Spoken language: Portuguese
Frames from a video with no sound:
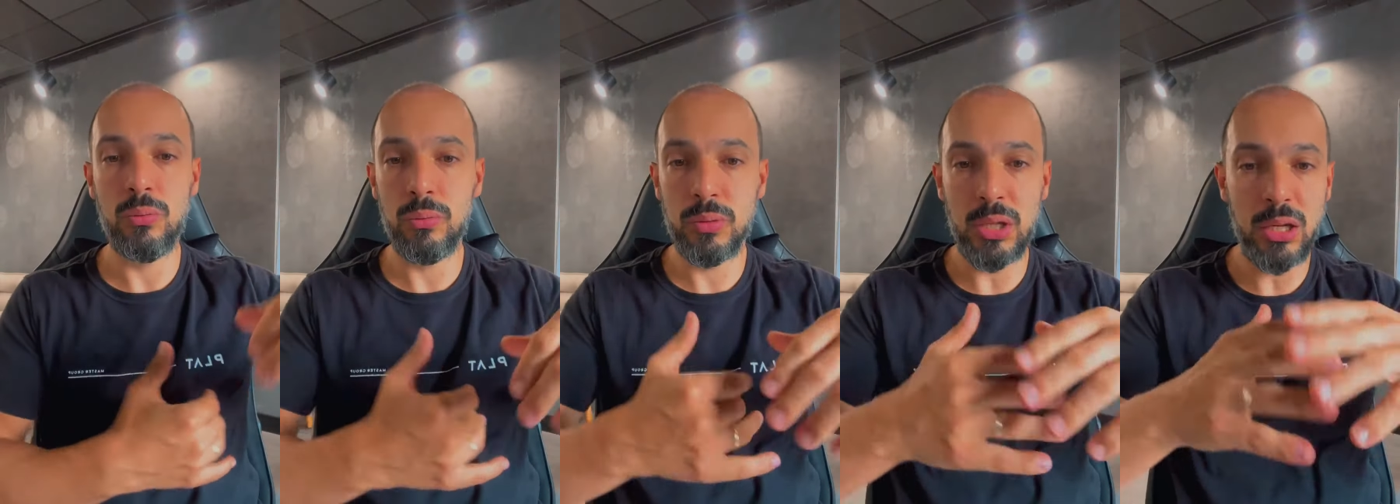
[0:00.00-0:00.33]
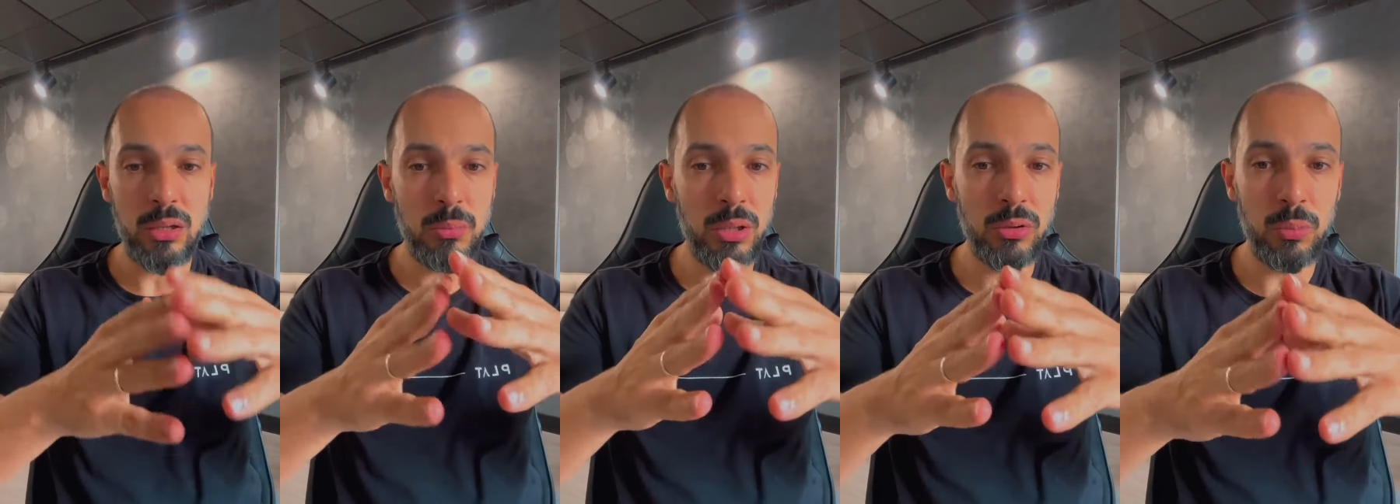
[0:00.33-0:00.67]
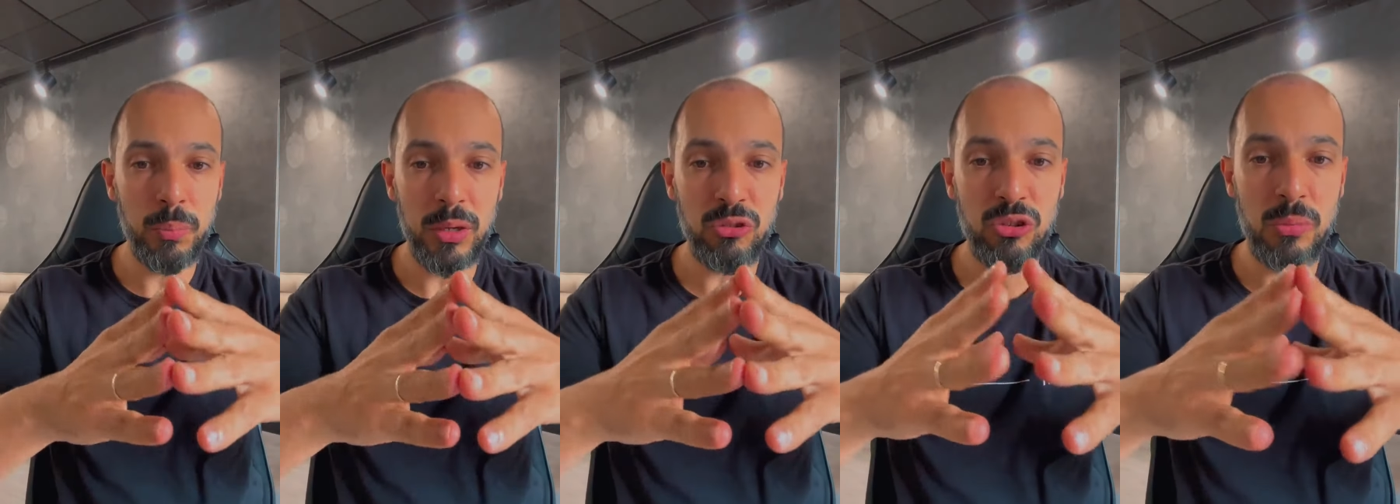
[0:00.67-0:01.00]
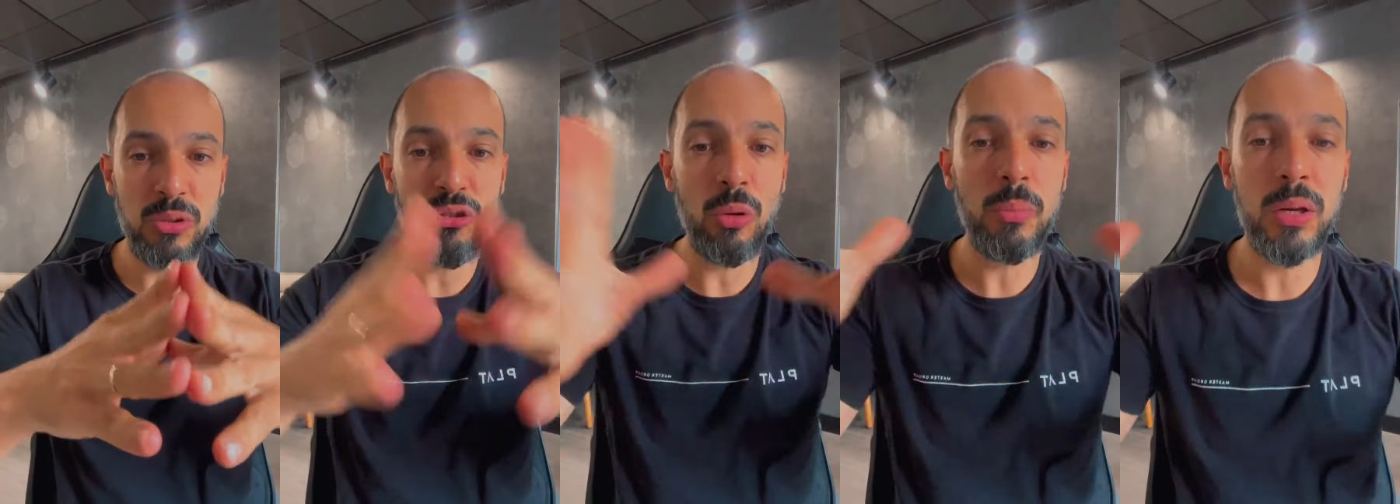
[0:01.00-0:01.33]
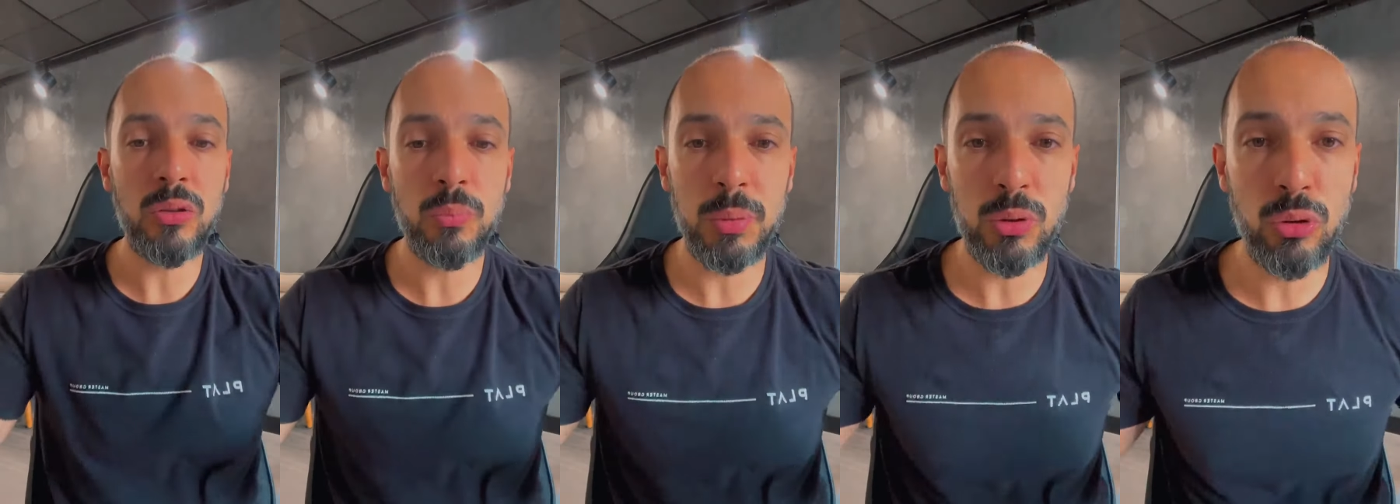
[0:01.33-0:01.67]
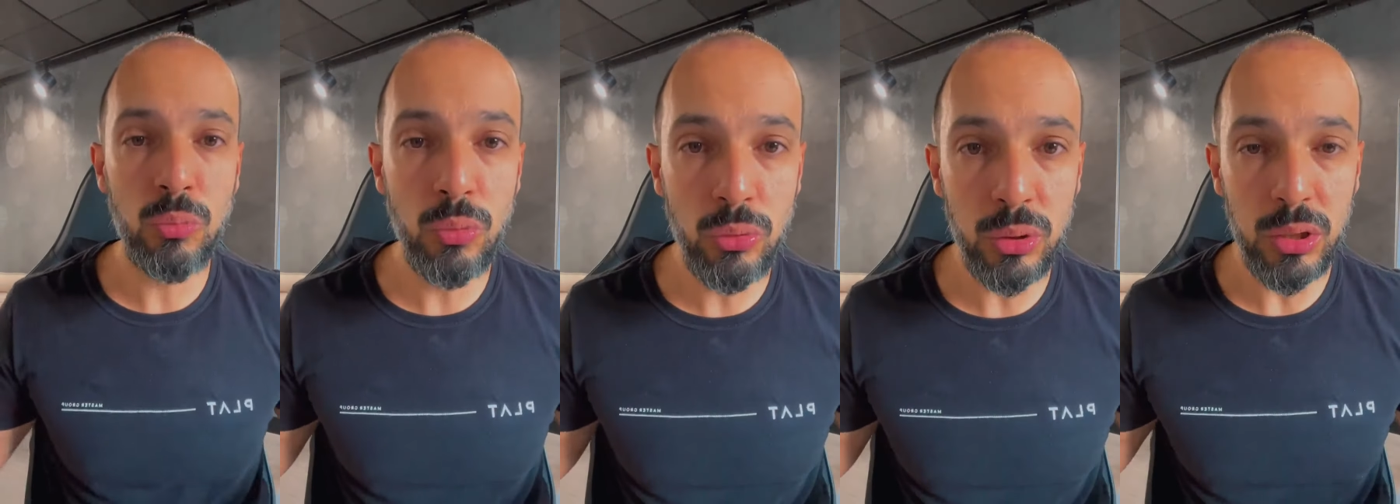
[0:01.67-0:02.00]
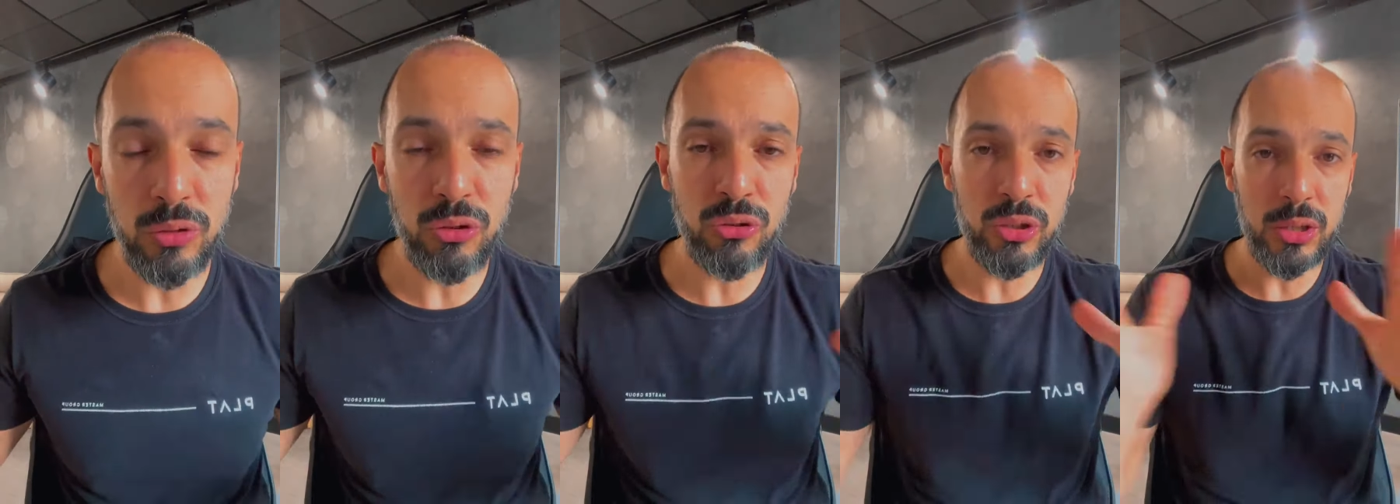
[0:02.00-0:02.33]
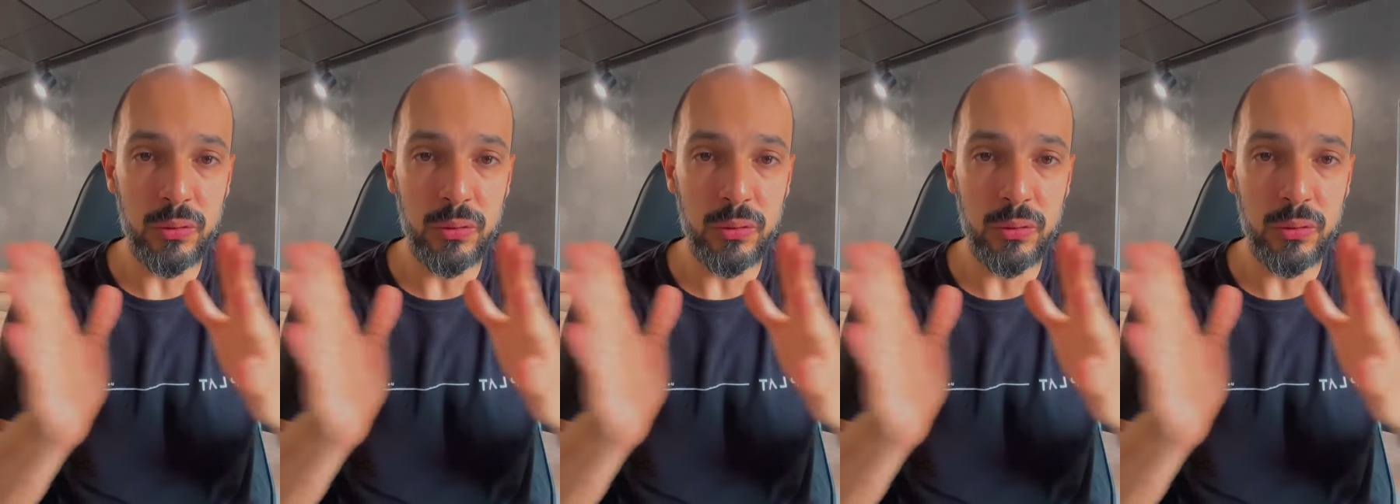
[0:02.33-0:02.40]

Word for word: O treinamento praticamente é o mesmo para todo mundo, tá, gente?